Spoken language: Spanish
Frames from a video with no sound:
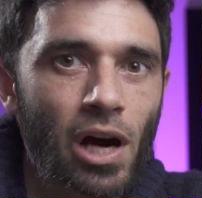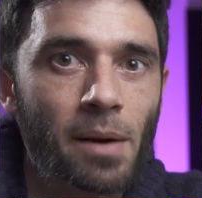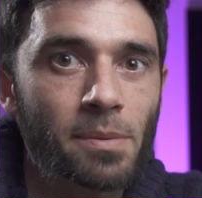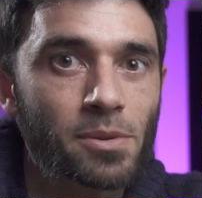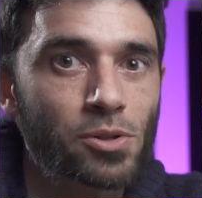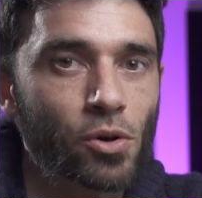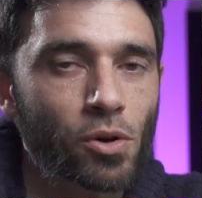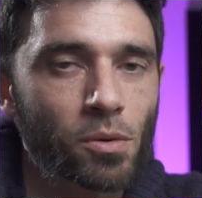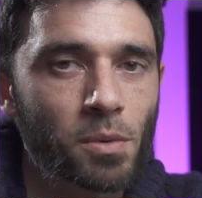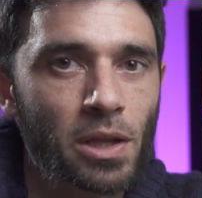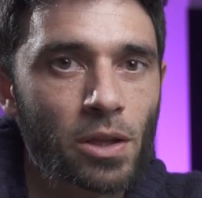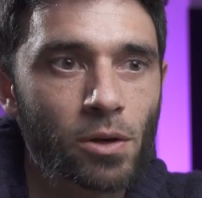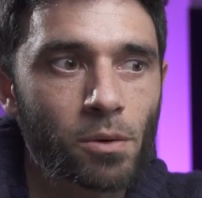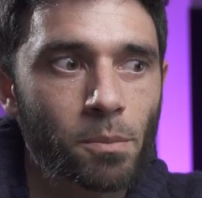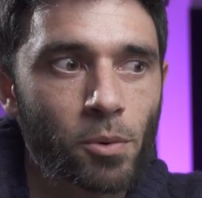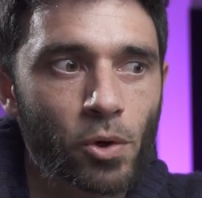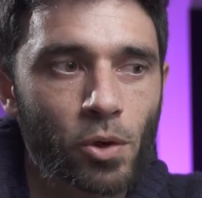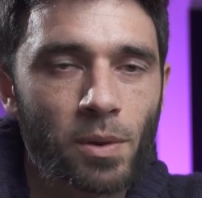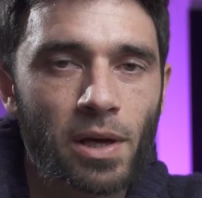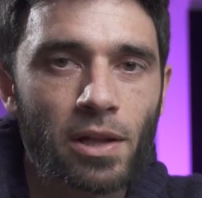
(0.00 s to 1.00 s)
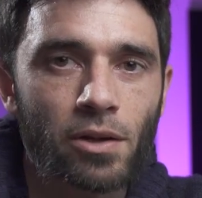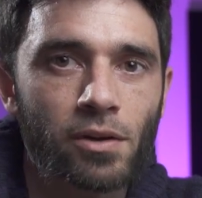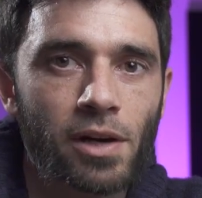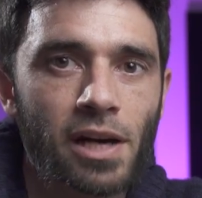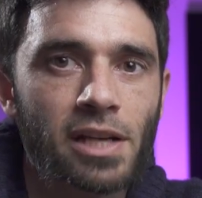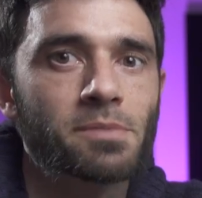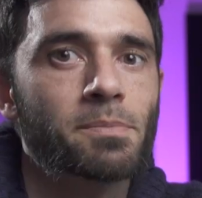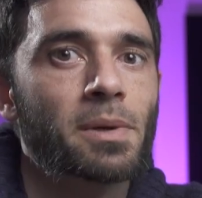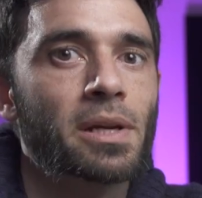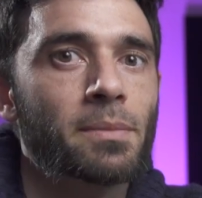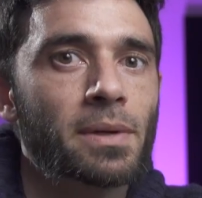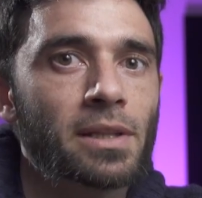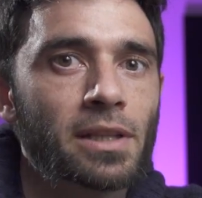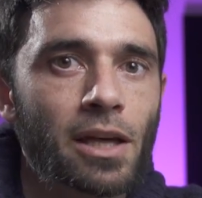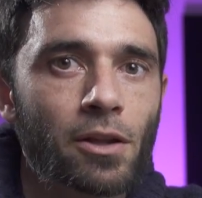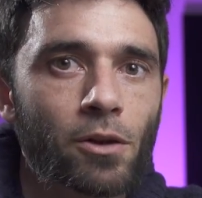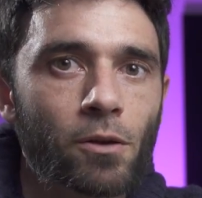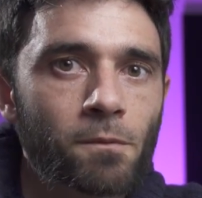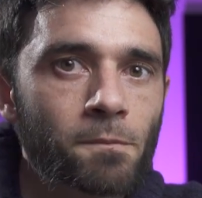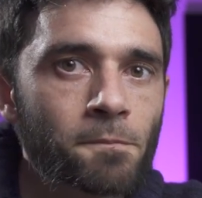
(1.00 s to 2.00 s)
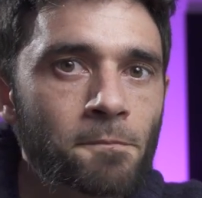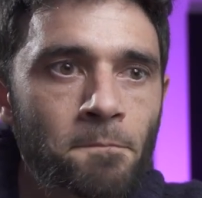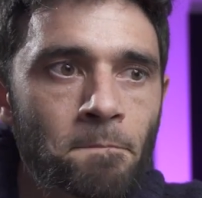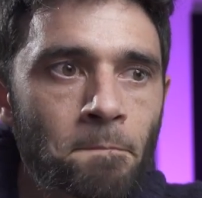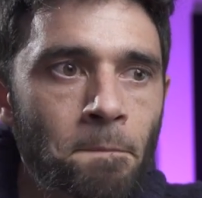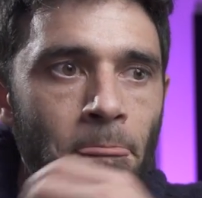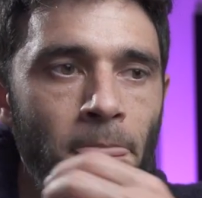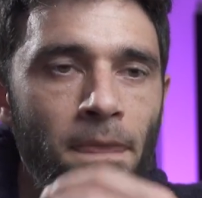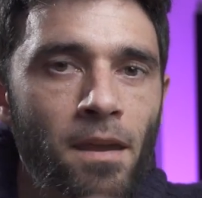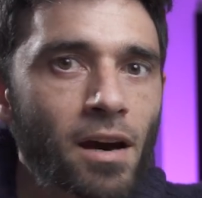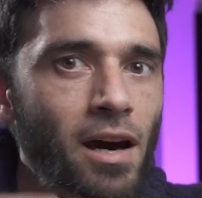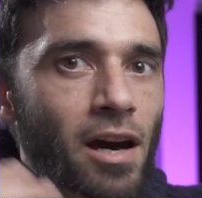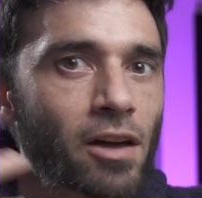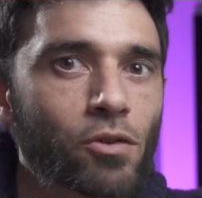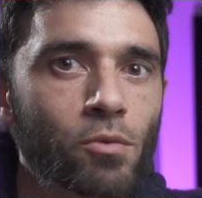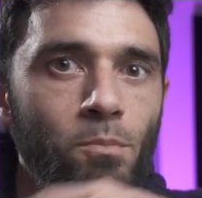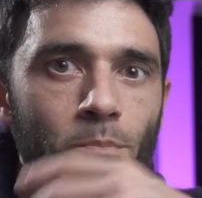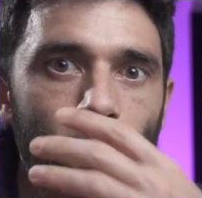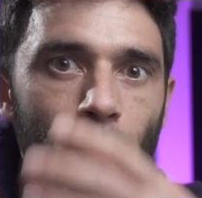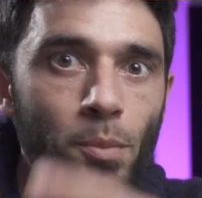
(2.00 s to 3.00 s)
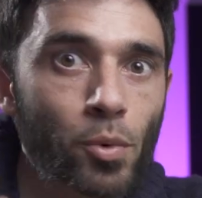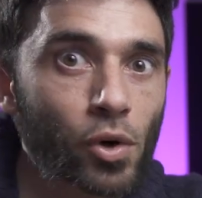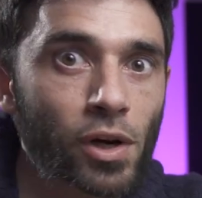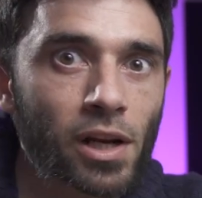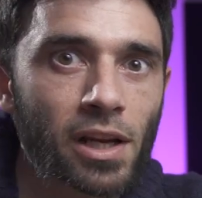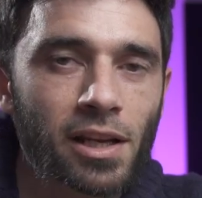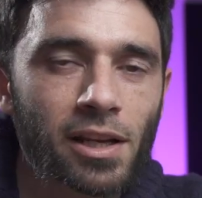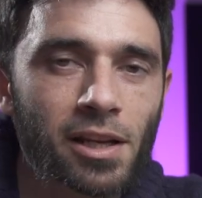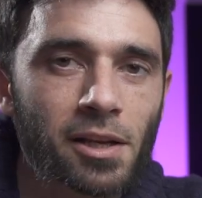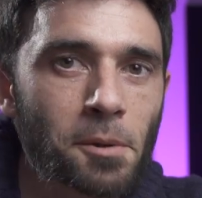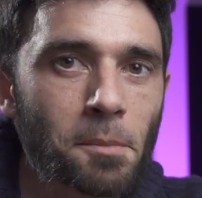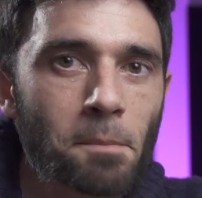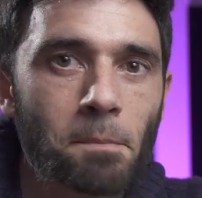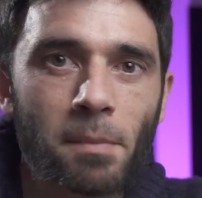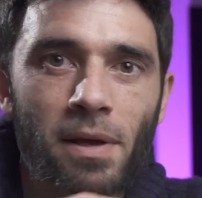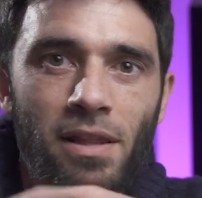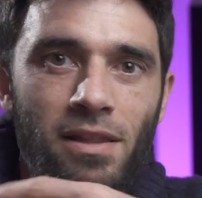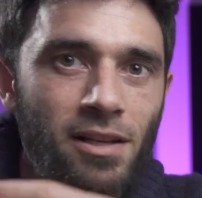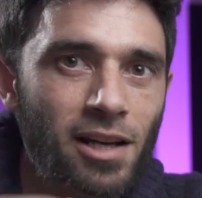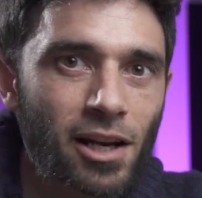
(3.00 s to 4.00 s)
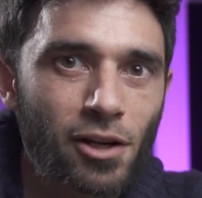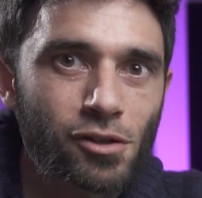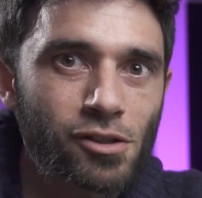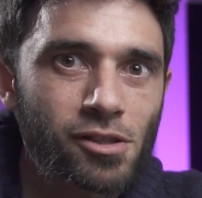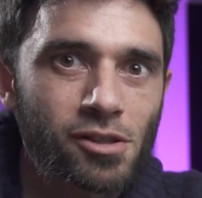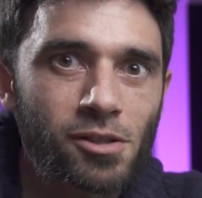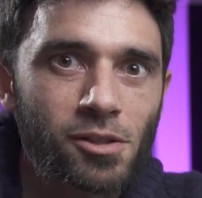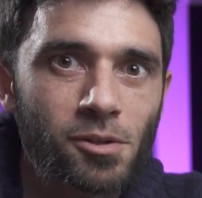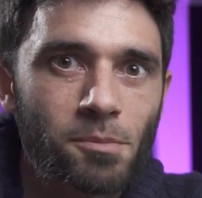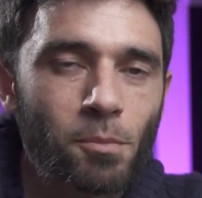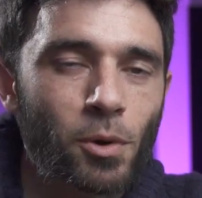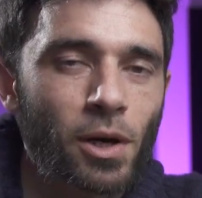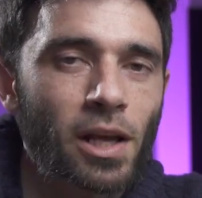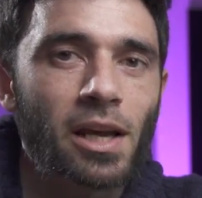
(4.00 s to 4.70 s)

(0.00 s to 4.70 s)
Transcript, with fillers: absorbido, probado, experimentado, haz un popurrí, mezclalos, Por